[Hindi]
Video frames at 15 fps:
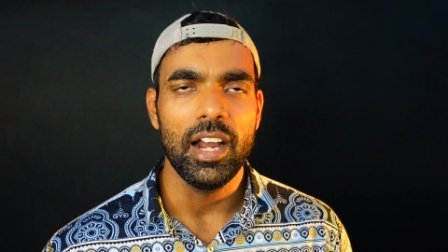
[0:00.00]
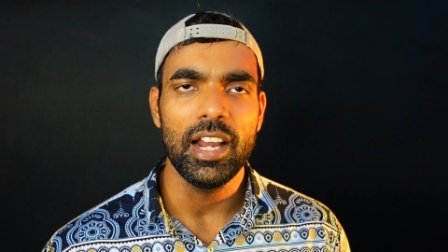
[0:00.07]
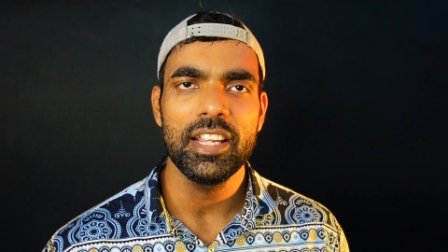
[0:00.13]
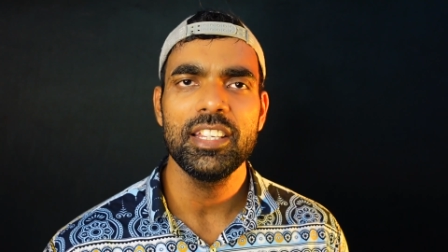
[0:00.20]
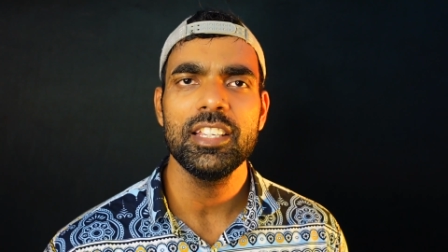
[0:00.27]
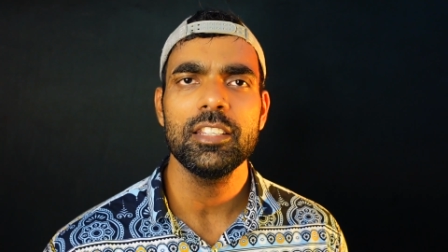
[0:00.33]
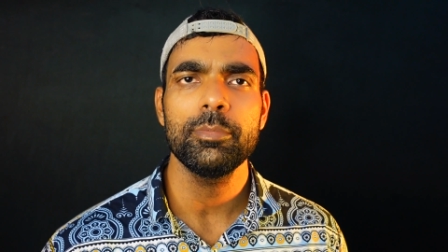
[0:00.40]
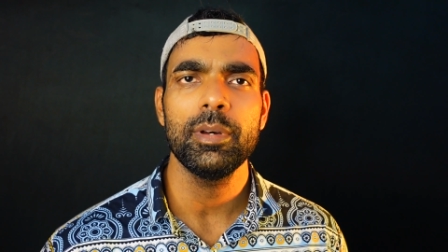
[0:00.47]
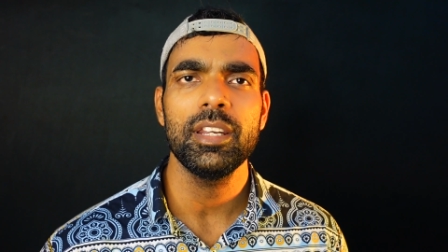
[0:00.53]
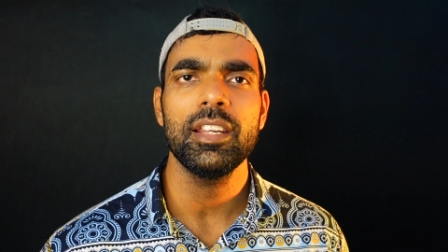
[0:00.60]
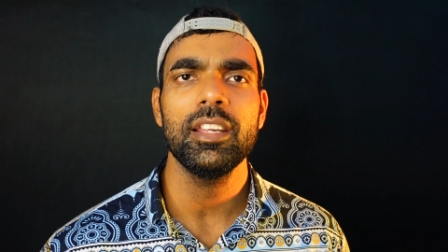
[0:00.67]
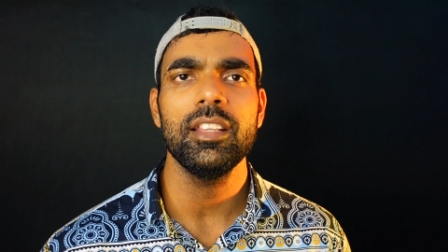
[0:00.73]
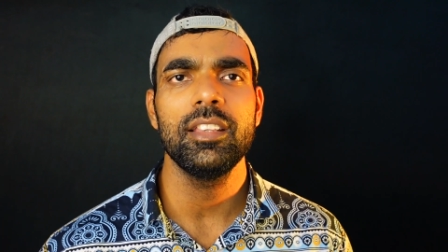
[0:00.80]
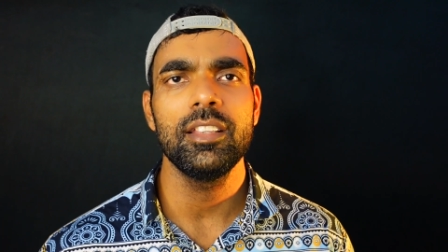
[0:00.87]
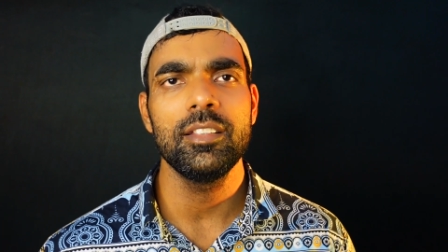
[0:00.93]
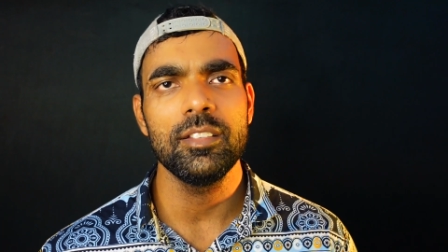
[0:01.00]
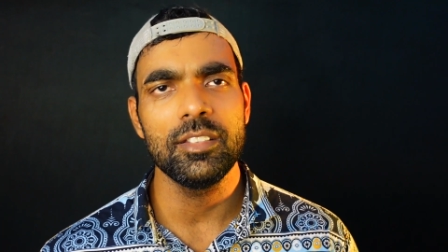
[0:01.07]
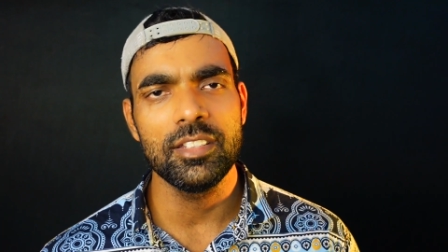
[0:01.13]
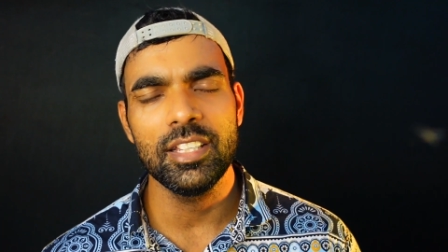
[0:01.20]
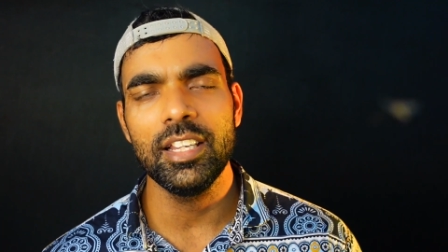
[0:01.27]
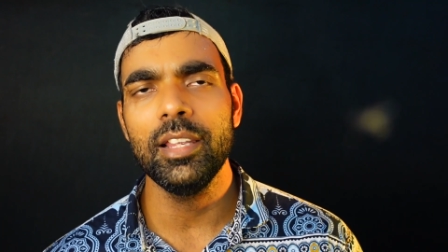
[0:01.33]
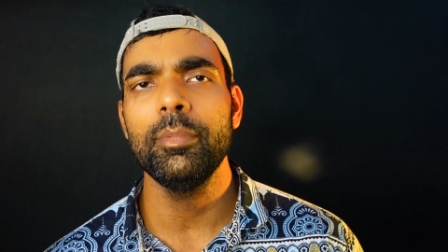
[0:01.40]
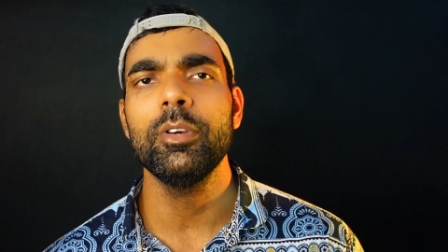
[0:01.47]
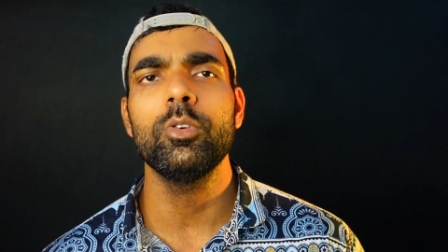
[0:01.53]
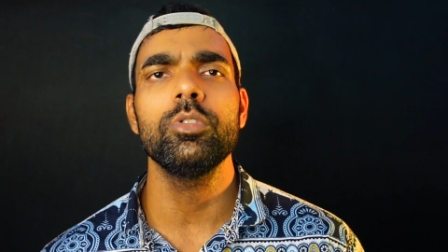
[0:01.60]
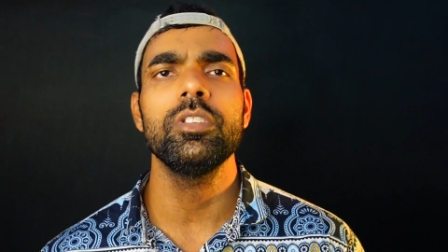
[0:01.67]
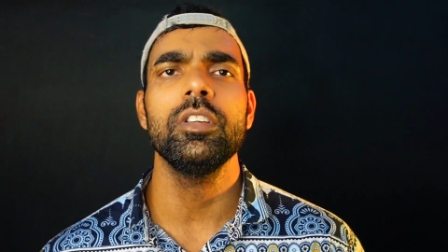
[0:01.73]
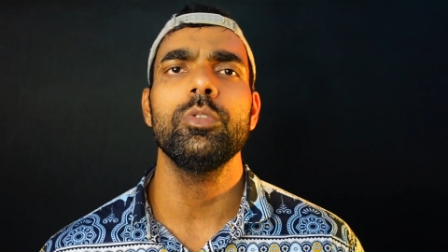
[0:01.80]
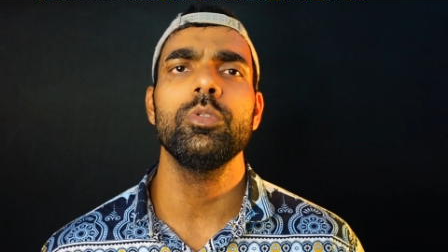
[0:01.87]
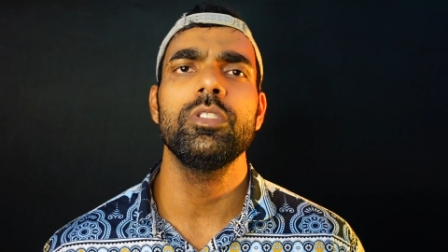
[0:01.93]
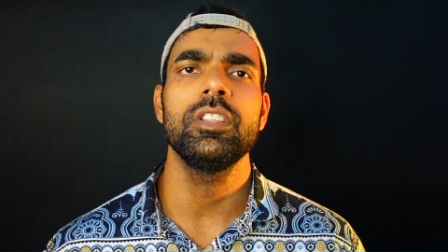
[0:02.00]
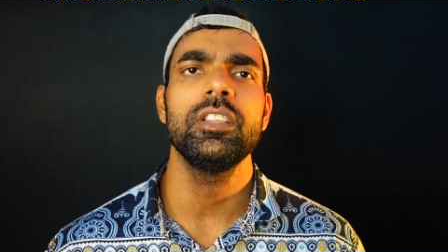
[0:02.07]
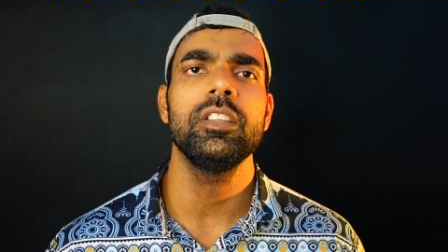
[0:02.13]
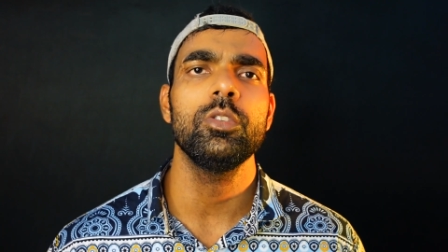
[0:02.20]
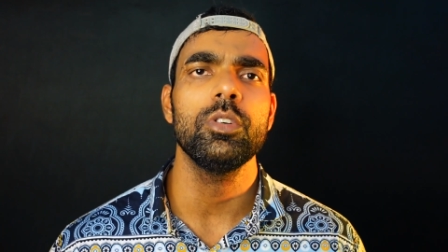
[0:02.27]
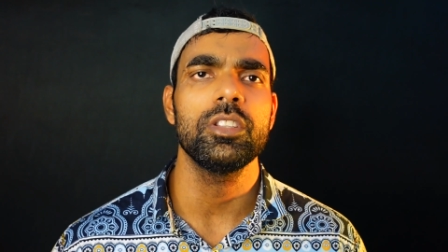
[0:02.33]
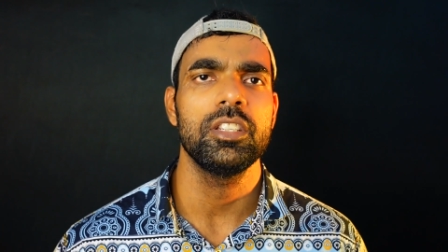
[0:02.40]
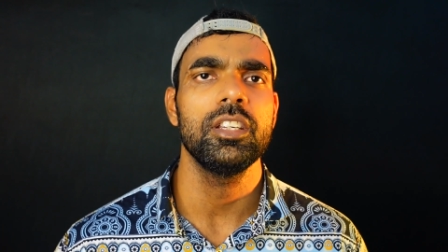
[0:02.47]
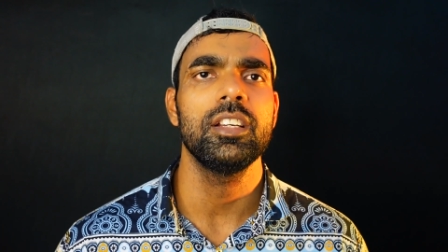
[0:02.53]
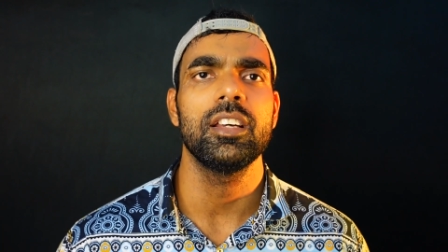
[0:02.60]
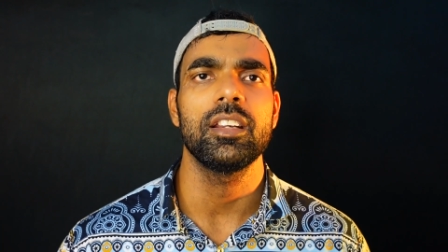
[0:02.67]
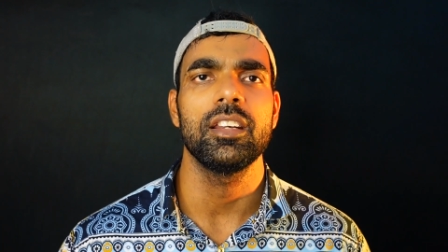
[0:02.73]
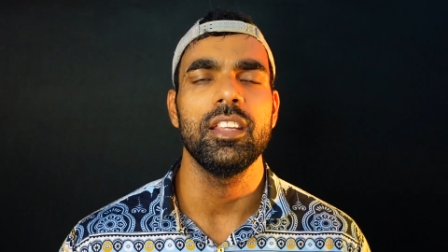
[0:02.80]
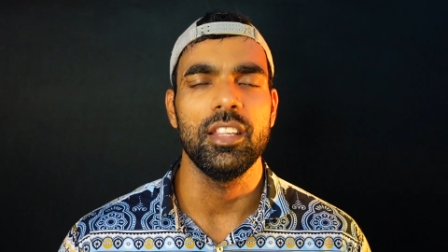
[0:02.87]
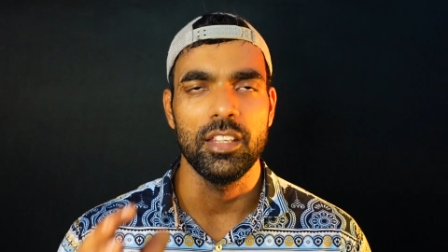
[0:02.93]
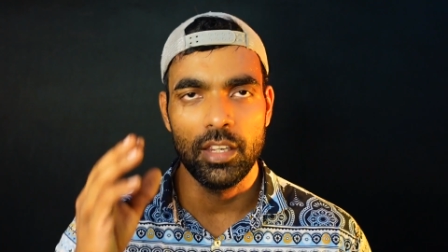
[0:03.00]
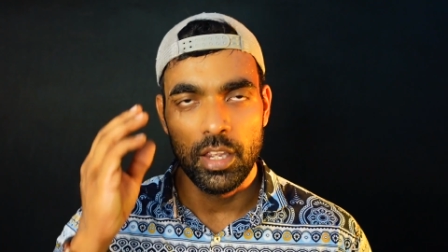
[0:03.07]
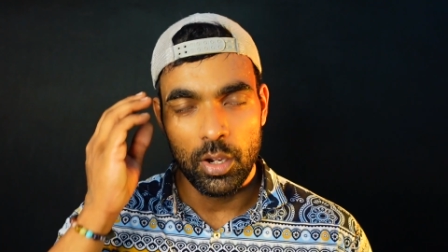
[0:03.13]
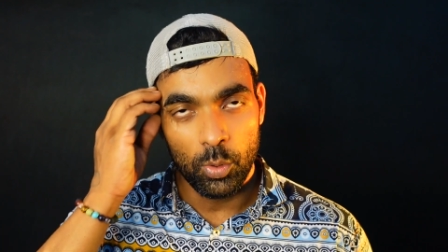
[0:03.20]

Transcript: आई बन के ज़िले में कुछ ना कुछ चीज़ें तो अच्छी करनी है